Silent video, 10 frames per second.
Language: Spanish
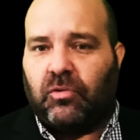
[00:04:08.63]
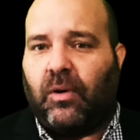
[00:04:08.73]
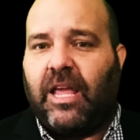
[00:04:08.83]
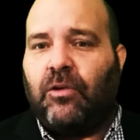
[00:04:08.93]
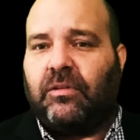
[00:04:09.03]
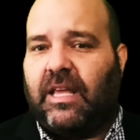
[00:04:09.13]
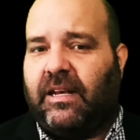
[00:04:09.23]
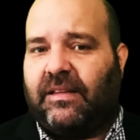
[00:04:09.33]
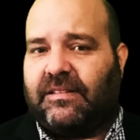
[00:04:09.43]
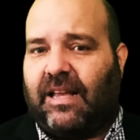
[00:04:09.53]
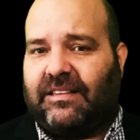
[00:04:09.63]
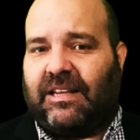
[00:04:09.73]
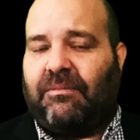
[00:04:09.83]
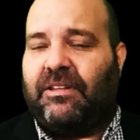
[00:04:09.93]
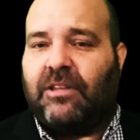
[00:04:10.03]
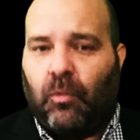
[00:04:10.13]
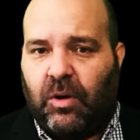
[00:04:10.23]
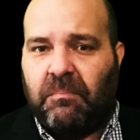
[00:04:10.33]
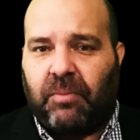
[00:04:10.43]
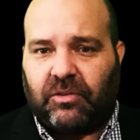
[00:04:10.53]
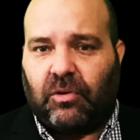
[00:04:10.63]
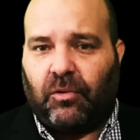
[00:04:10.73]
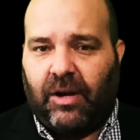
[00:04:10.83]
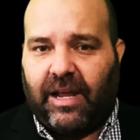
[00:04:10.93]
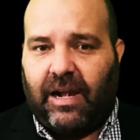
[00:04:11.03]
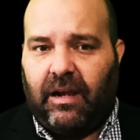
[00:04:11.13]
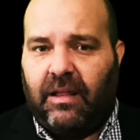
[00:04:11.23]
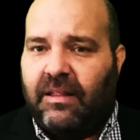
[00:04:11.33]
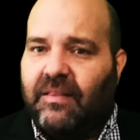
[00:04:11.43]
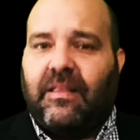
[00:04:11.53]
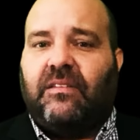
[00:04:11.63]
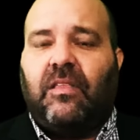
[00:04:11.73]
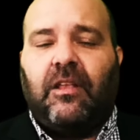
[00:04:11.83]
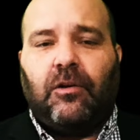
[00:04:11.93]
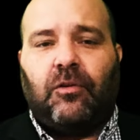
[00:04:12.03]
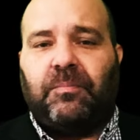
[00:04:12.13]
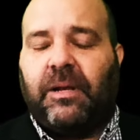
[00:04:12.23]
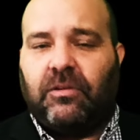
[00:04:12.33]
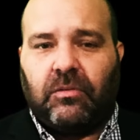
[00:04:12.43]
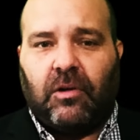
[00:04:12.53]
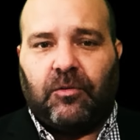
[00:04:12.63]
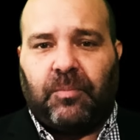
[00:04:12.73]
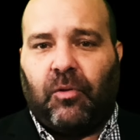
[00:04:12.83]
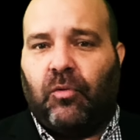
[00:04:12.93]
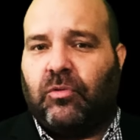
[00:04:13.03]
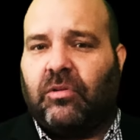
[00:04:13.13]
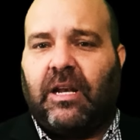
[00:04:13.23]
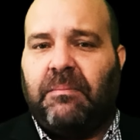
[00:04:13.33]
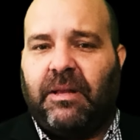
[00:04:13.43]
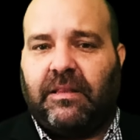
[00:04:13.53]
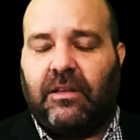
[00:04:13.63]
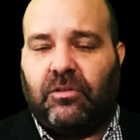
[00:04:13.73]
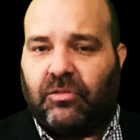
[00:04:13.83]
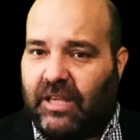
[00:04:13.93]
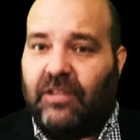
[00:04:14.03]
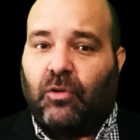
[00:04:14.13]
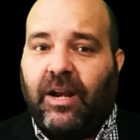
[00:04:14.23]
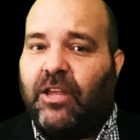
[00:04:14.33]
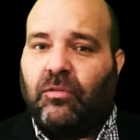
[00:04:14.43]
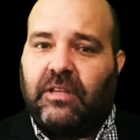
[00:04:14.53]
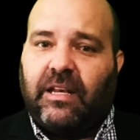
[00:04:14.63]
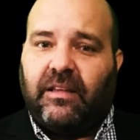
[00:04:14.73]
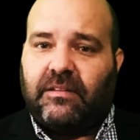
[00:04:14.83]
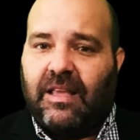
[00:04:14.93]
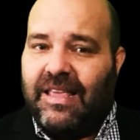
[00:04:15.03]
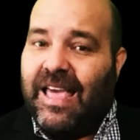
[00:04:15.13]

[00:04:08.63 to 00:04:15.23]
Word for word: son ellos quienes, a través de un impuesto no legal, deciden los precios de los productos alimenticios y son ellos quienes,